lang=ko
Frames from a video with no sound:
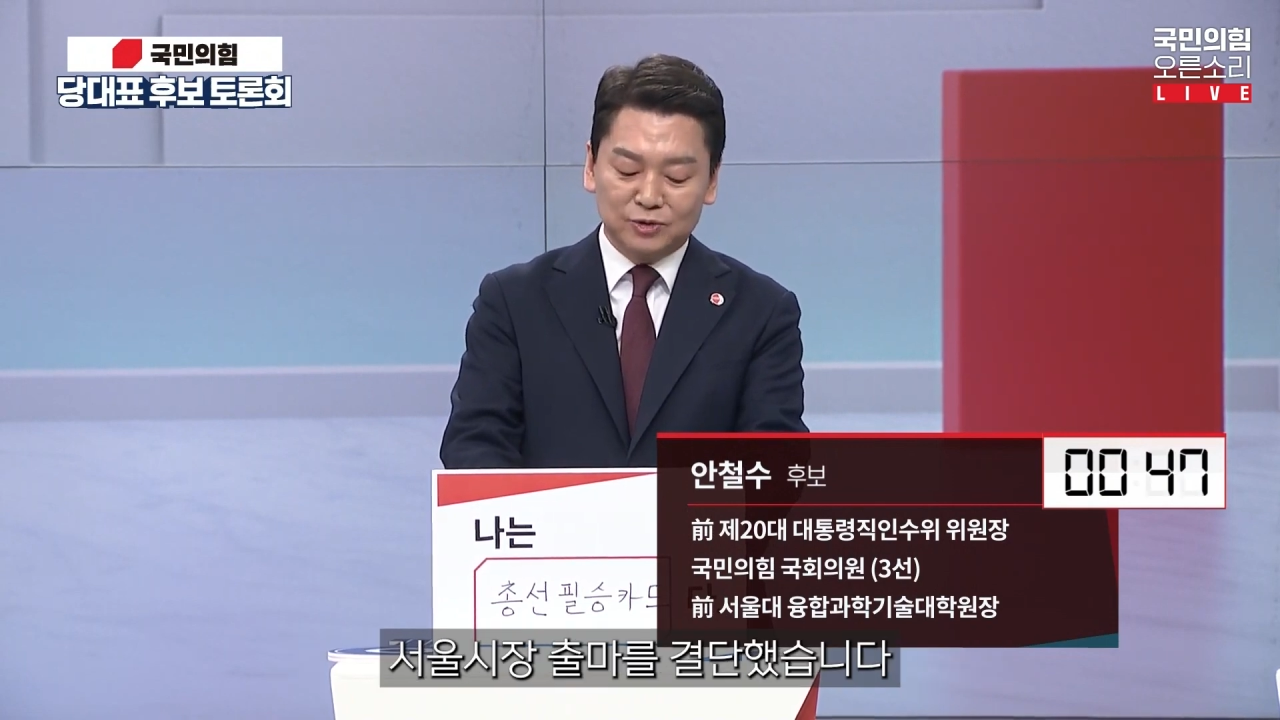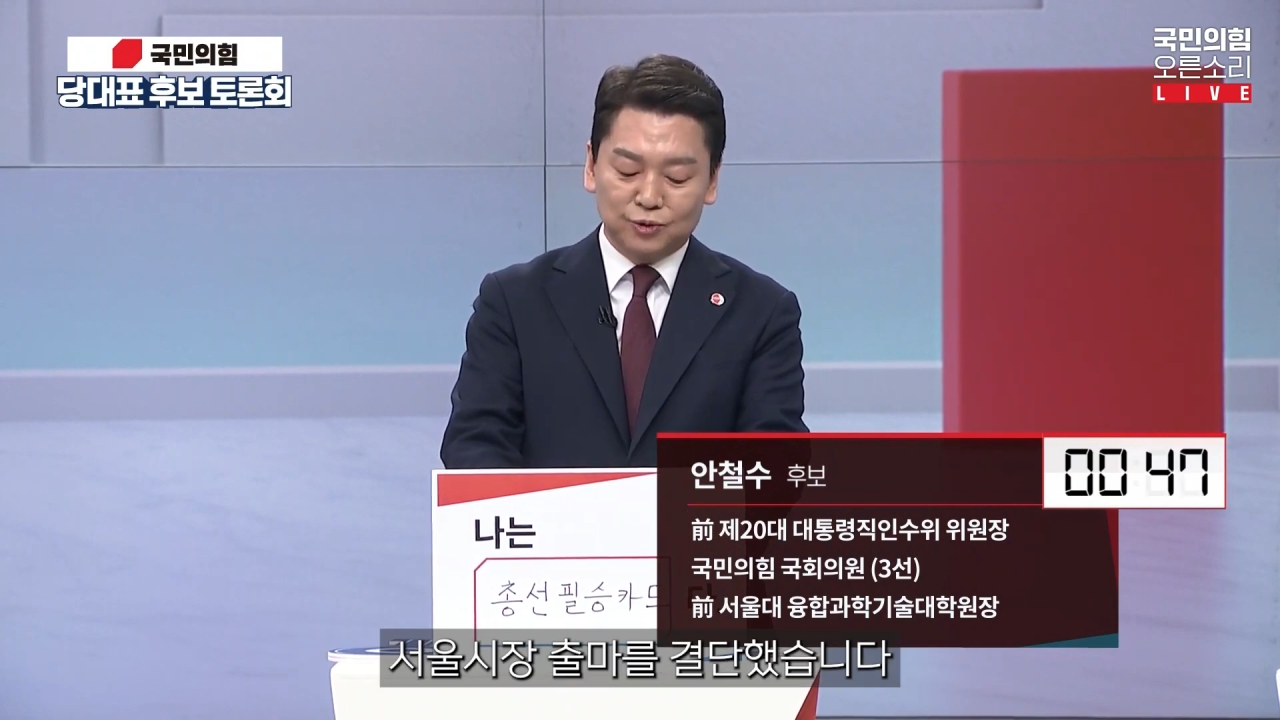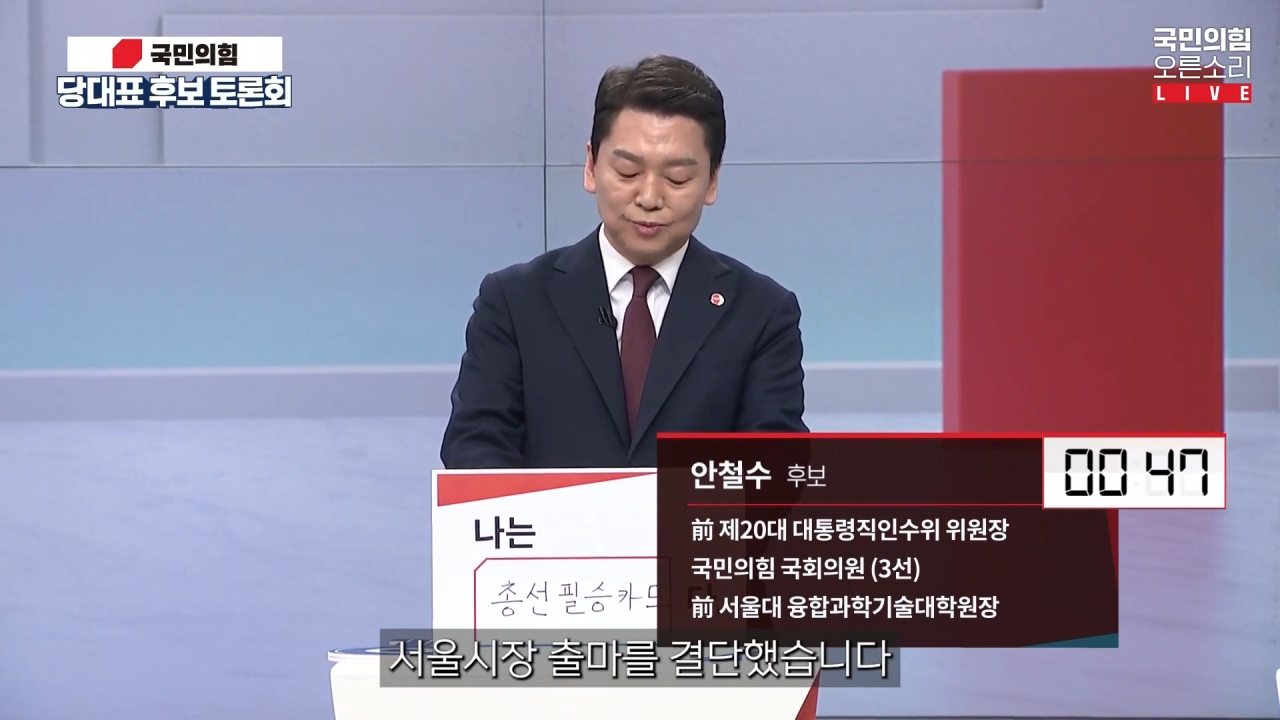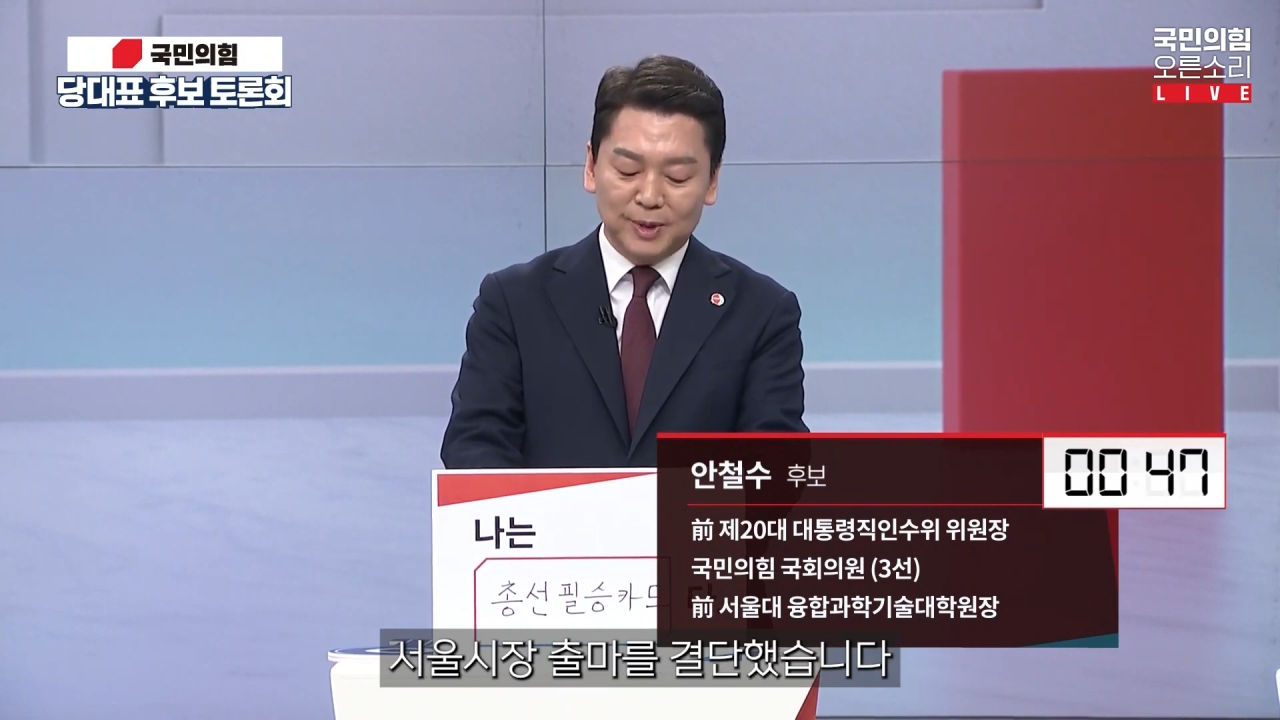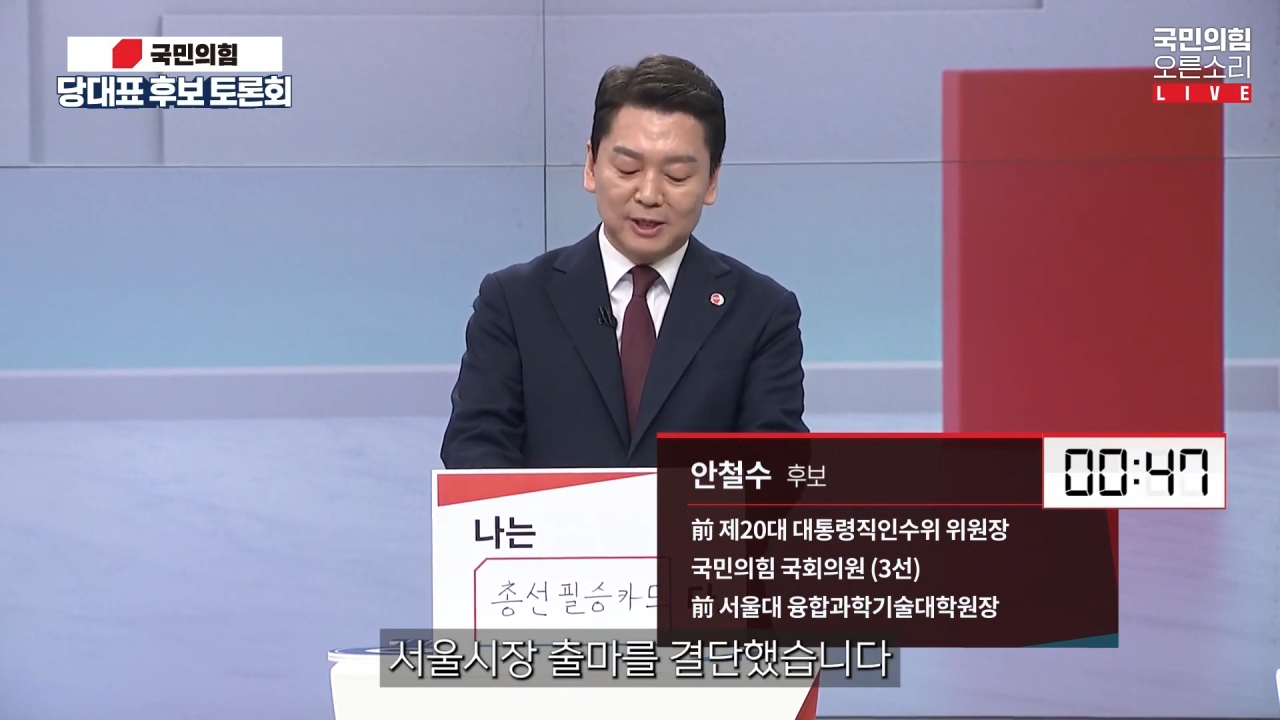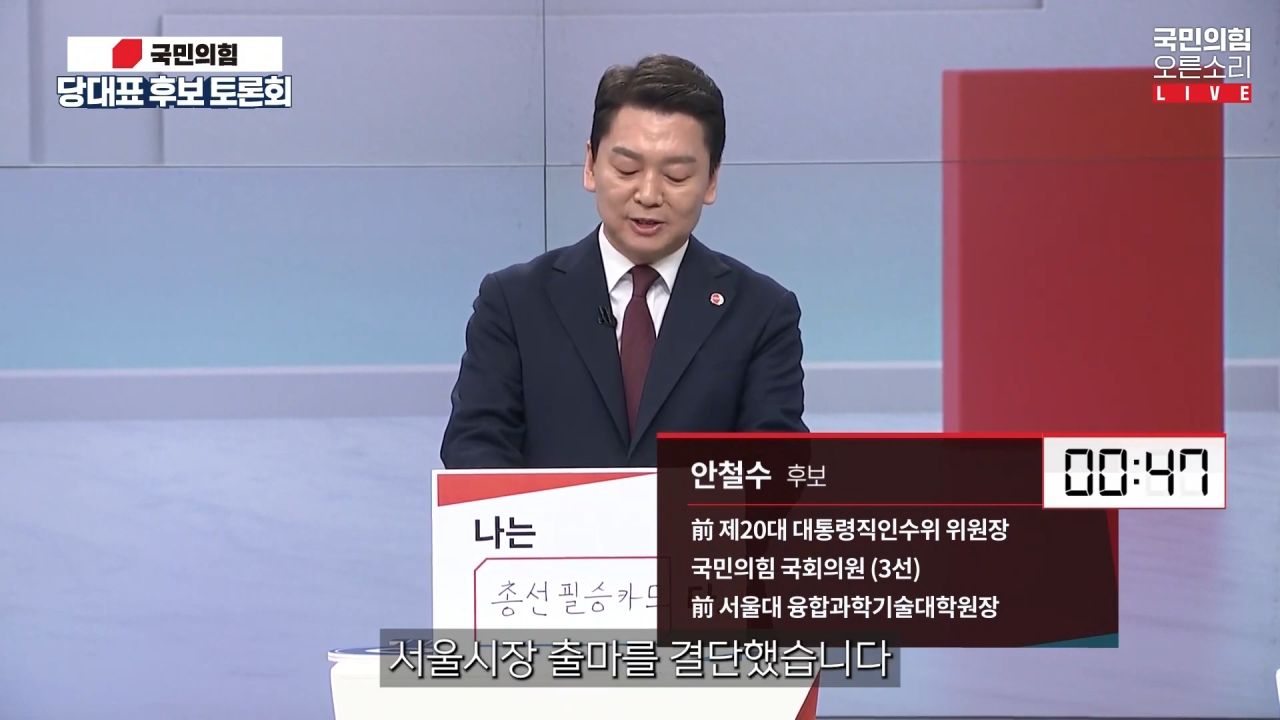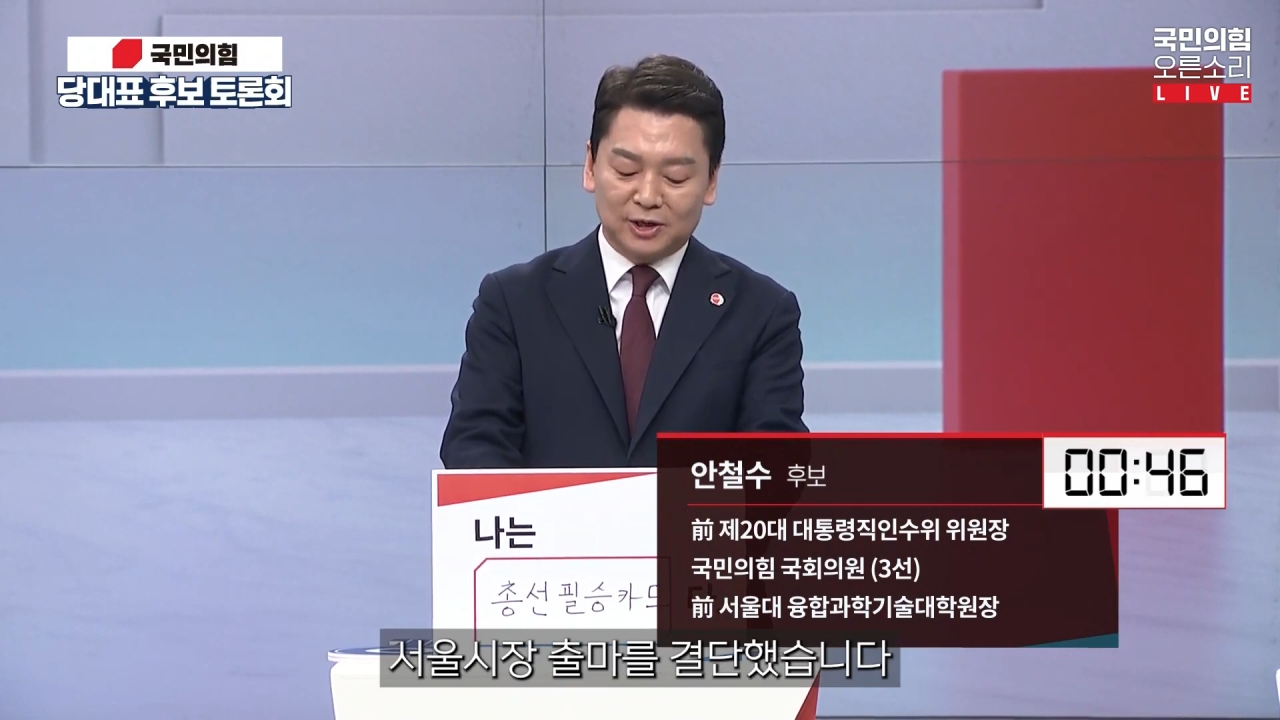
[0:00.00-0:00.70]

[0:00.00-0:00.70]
출마를